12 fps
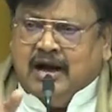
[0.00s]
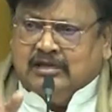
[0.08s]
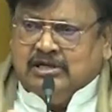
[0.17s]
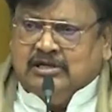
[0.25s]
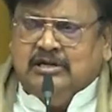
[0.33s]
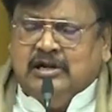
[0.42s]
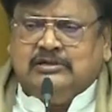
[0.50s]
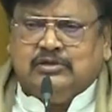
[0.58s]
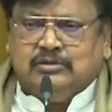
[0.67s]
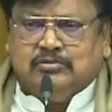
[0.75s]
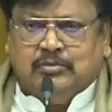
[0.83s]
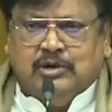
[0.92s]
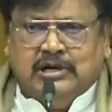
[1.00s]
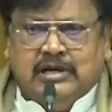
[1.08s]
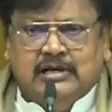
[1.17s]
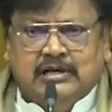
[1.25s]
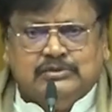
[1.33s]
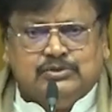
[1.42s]
అతని నేతృత్వంలోనే
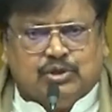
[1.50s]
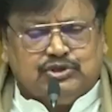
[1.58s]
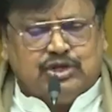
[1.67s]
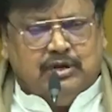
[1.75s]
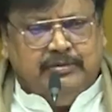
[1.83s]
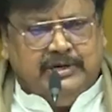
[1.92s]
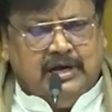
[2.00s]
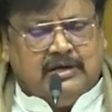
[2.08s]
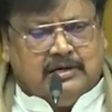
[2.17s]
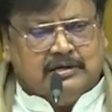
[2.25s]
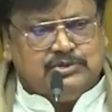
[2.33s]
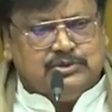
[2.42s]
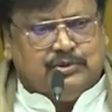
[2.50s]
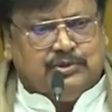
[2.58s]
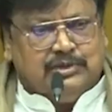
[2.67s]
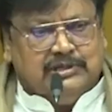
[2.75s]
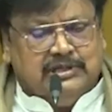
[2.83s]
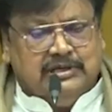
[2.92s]
సోషల్ మీడియా నడుస్తూ
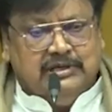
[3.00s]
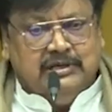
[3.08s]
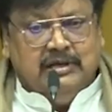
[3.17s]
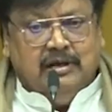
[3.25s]
ఉంటుంది